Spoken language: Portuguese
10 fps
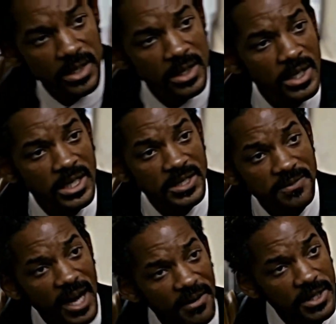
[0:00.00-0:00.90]
Ele
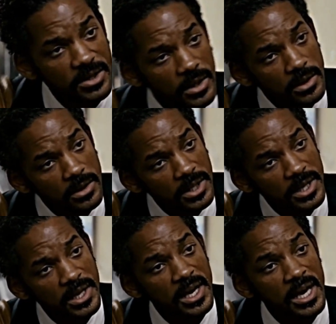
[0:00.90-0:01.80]
tem cinco
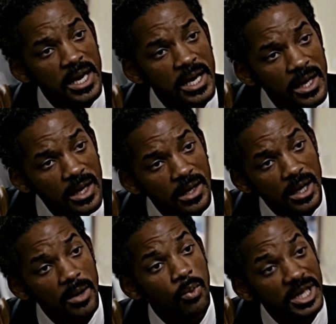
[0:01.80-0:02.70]
anos.
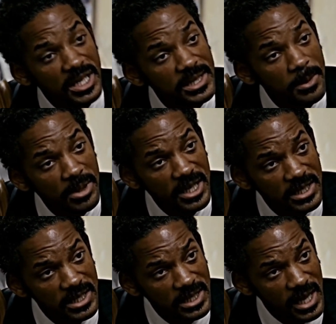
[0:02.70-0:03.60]
Oi, garoto.
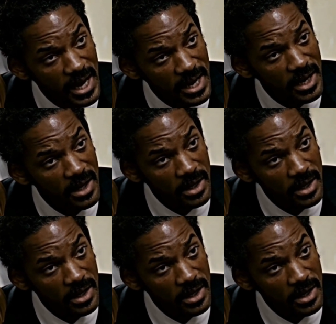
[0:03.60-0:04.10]
Precisamos de um lugar para